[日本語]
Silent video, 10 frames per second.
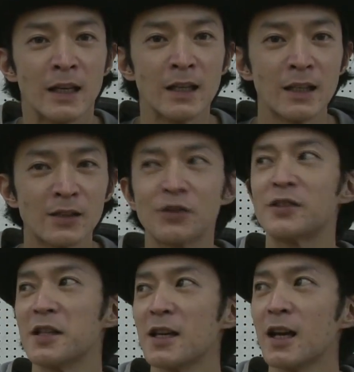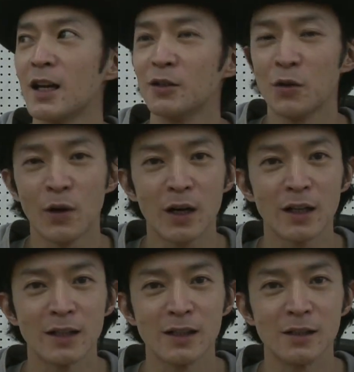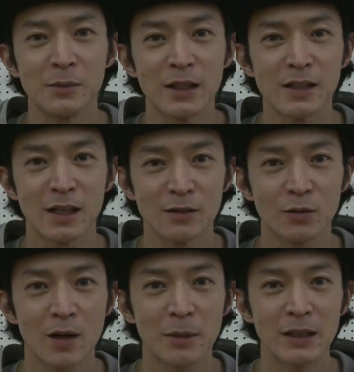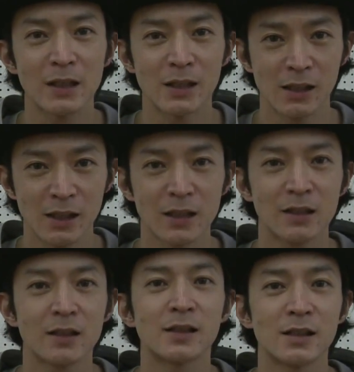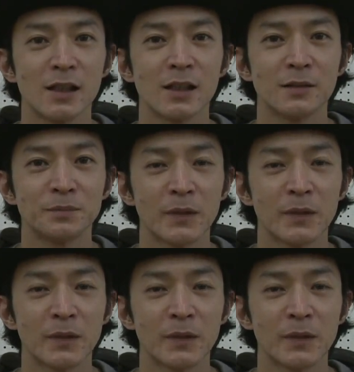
えー、そうですね。あの若い皆さんとはまた違ったですね。